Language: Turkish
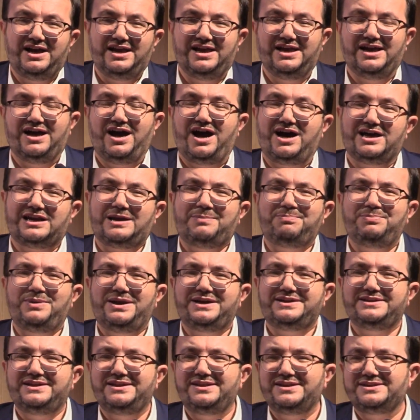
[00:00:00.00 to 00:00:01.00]
E,
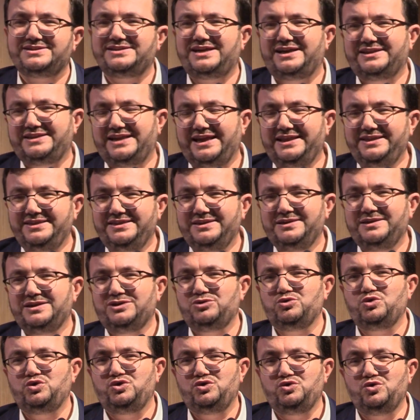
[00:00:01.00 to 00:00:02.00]
Araplarda da zaten
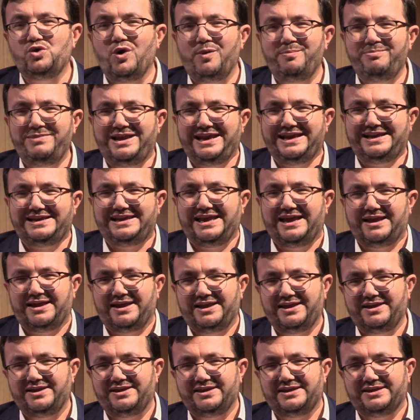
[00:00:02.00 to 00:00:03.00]

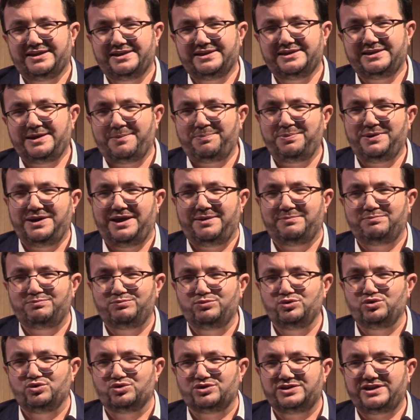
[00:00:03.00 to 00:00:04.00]
gömlekle e,
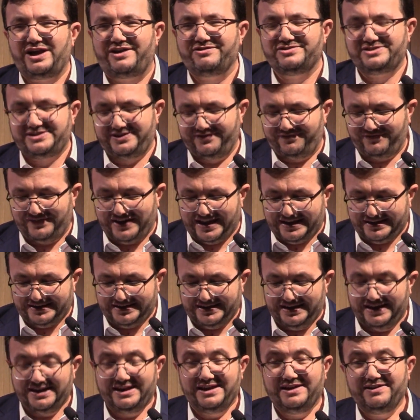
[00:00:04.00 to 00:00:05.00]
yapılan bu tavsifler,